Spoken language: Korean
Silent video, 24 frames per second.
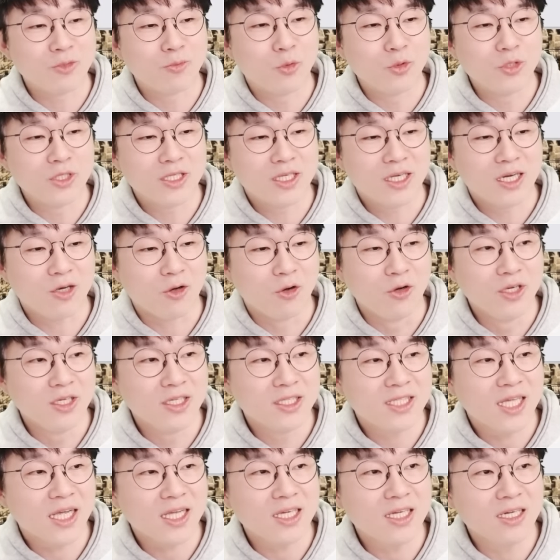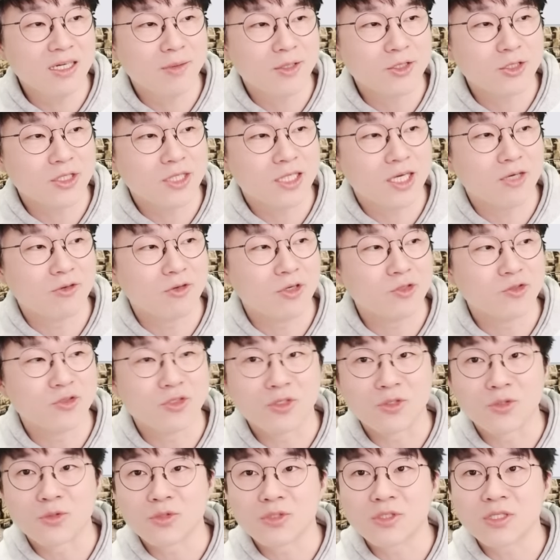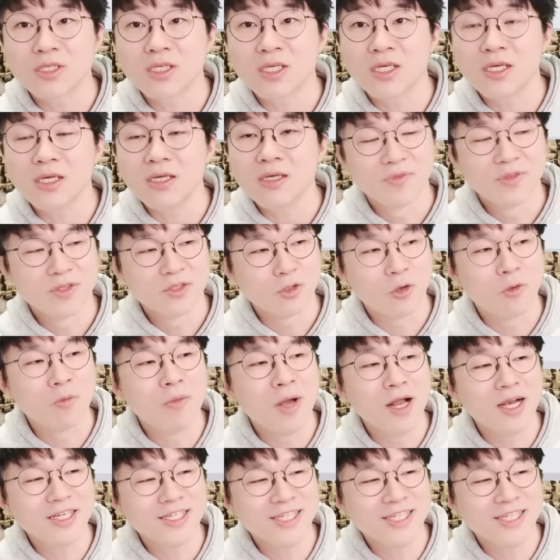보니까 거의 사기를 맞았다고 할 수 있고 특히 정말